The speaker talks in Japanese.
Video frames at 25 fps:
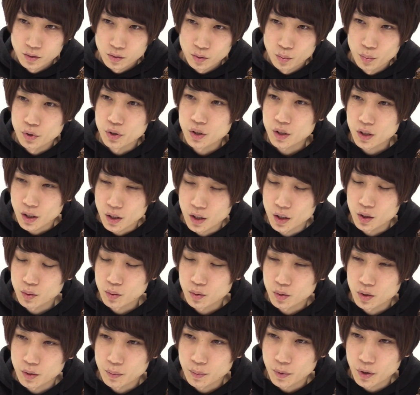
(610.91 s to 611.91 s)
思いつかない
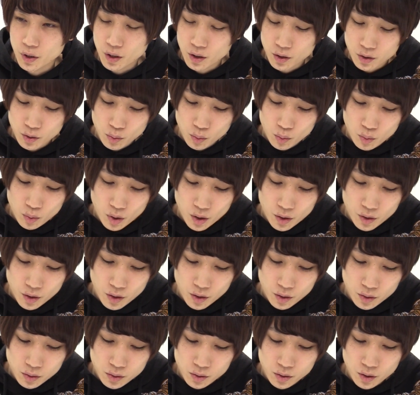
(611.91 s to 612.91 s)
というか、まあ、な横間で
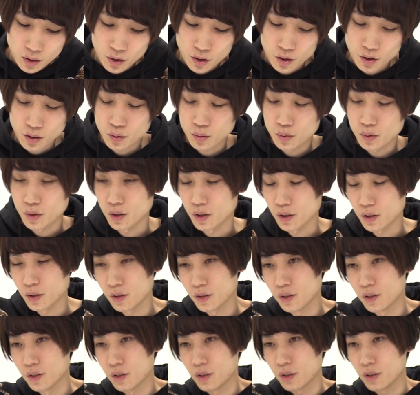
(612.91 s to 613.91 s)
殴るだけだとね、
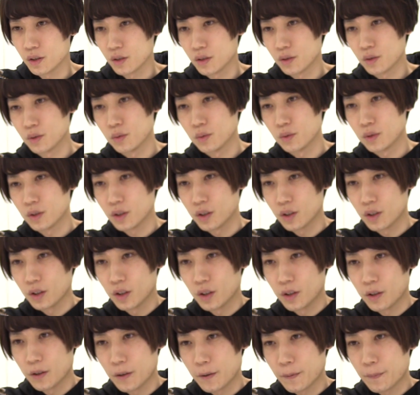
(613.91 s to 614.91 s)
全然強くないん
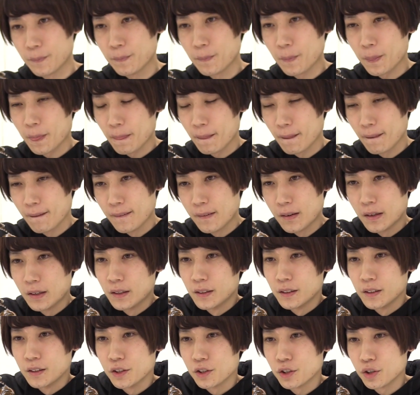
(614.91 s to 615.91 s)
で、
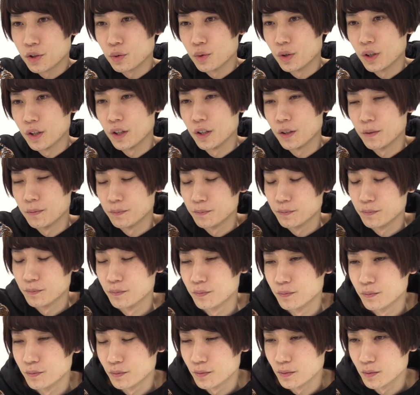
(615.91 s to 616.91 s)
一緒に
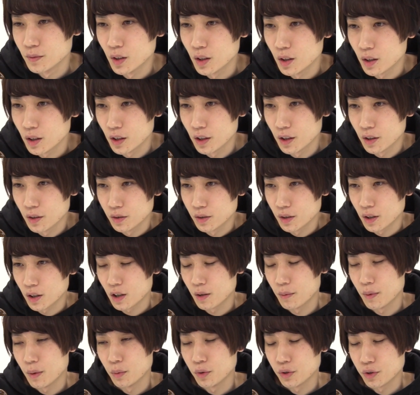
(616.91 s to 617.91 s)
戦える
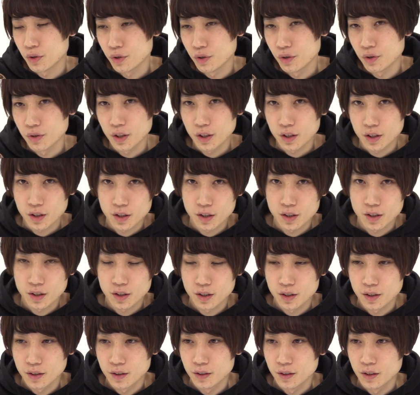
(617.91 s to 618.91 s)
仲間募集中で
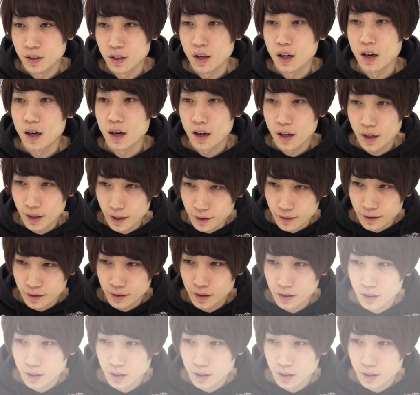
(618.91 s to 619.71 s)
す。はい。